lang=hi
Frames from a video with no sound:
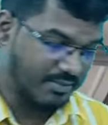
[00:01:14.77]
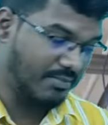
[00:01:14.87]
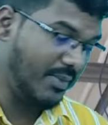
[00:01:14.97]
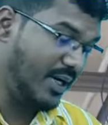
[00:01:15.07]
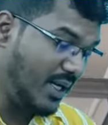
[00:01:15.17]

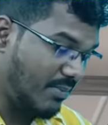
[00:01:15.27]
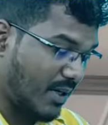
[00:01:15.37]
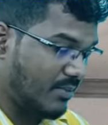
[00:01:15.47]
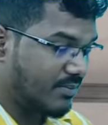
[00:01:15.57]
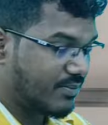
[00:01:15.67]

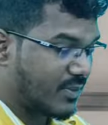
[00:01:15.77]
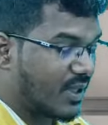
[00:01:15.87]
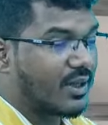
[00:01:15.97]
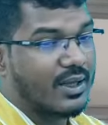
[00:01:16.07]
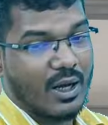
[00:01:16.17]
मिनिमम
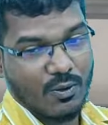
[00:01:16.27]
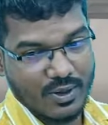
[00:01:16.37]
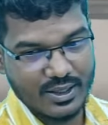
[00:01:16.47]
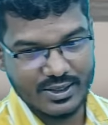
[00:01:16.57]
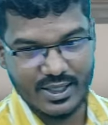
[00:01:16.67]
कितना
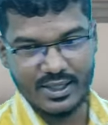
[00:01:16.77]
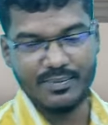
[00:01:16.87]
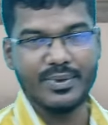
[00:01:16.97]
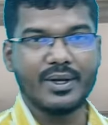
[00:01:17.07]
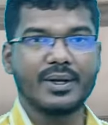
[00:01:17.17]
होना
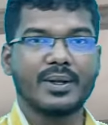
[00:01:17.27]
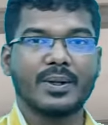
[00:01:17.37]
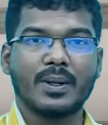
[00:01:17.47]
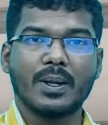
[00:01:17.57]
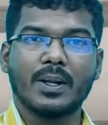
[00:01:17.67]
चाहिए
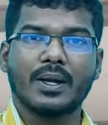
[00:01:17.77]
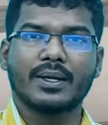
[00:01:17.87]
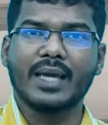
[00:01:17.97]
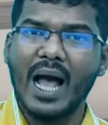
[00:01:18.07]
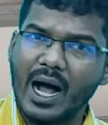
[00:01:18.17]

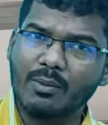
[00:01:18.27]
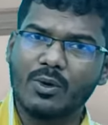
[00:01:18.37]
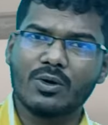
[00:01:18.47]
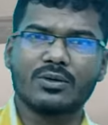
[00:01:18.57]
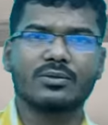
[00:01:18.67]
क्या
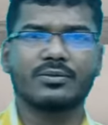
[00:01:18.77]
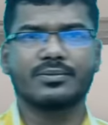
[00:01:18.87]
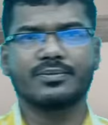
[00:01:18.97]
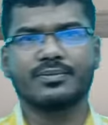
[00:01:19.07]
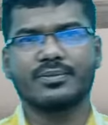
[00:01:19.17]
हम लोग
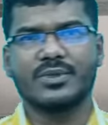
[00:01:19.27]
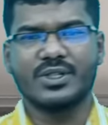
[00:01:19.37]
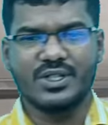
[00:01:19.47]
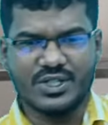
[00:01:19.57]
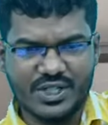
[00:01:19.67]

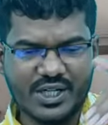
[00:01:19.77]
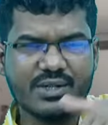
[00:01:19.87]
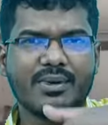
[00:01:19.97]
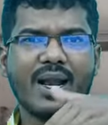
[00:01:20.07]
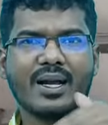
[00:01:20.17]

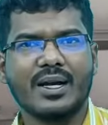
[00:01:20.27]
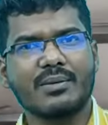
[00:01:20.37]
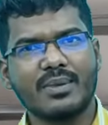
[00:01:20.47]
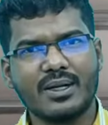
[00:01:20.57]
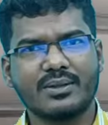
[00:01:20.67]
सीट वाला
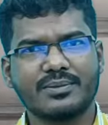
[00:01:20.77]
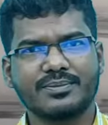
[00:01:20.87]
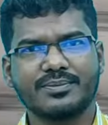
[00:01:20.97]
घर में